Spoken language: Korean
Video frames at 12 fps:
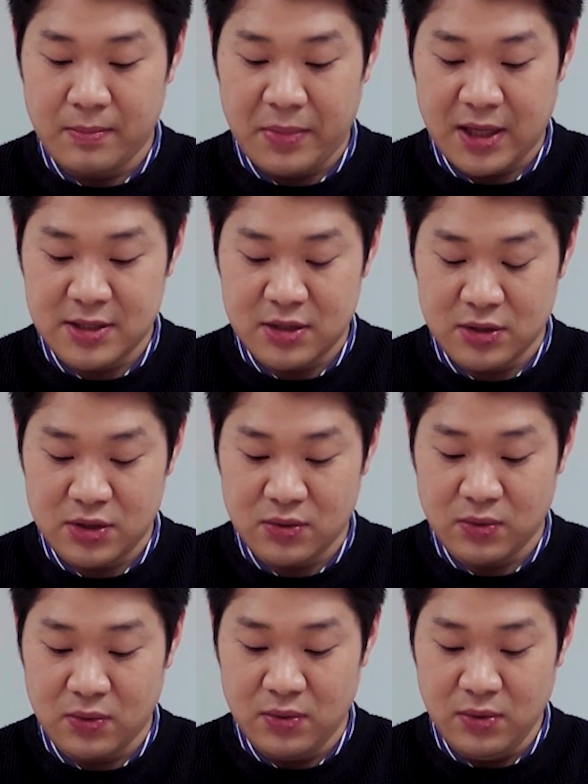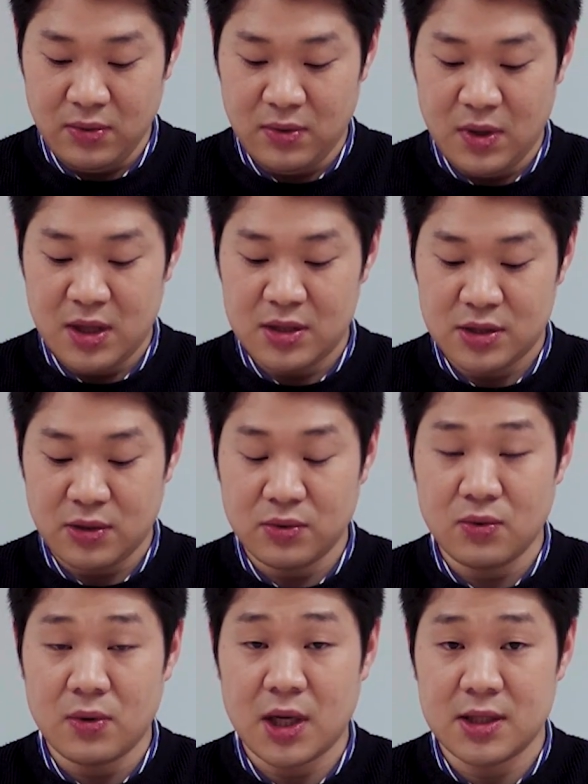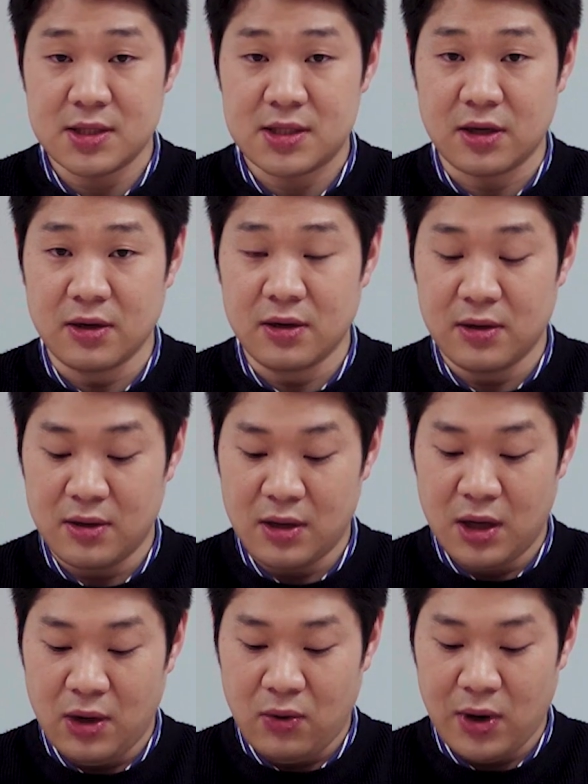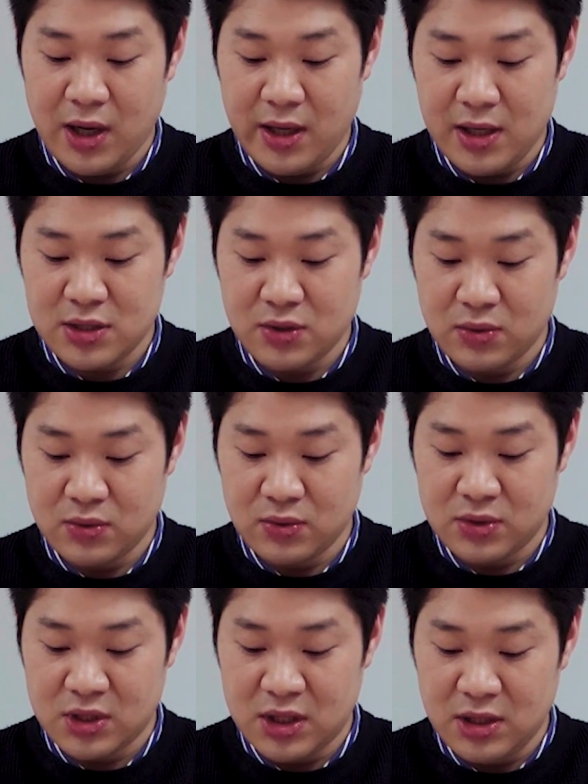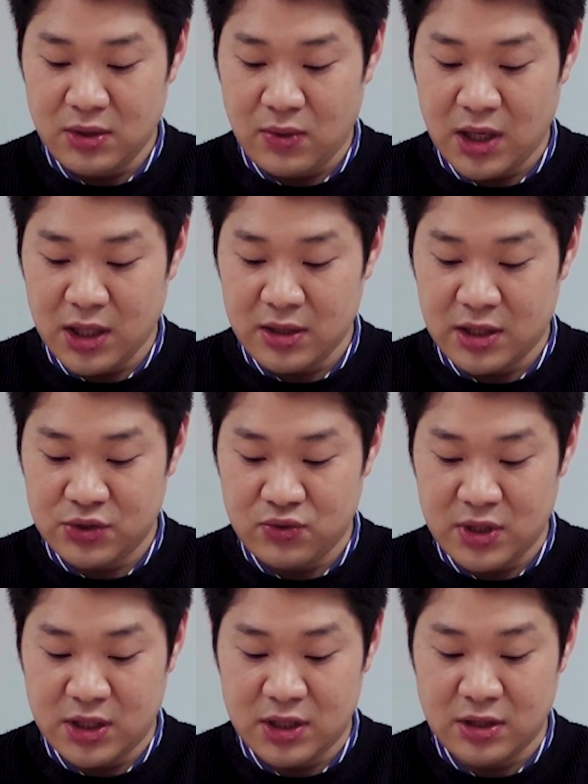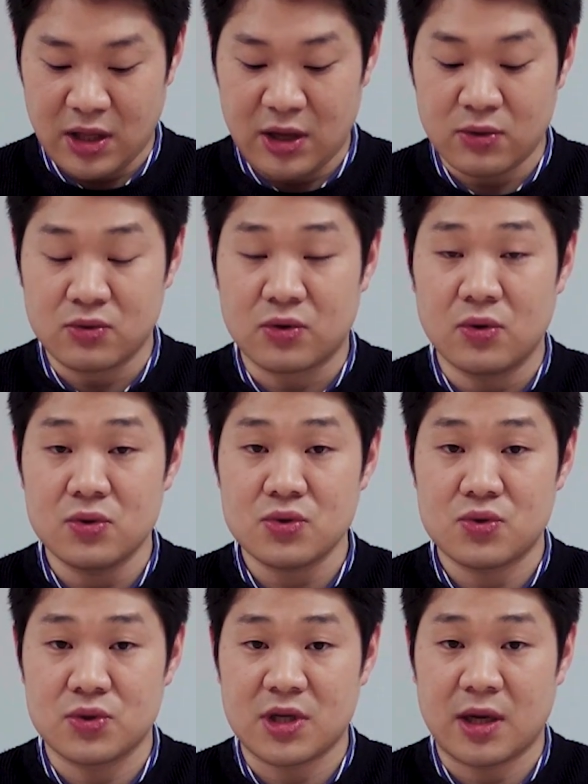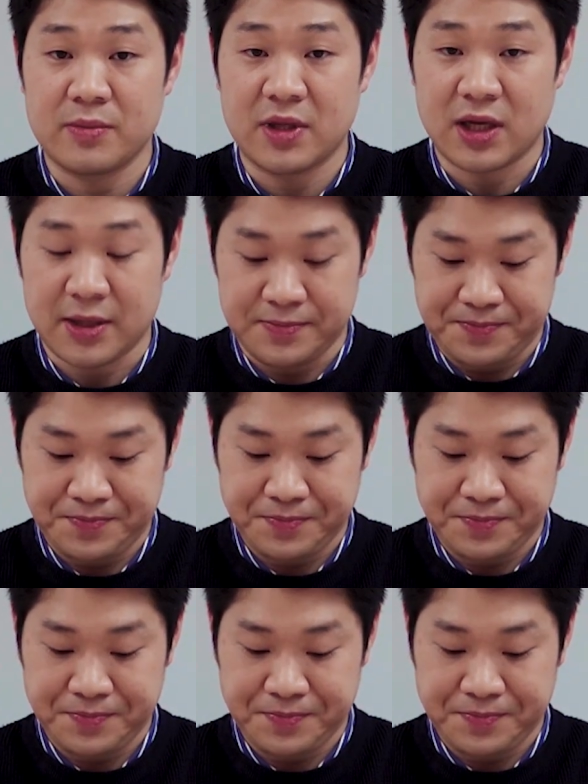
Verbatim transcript: 반성 정도, 선도 가능성, 화해 정도 등을 확인할 수 있는 내용으로 조사합니다.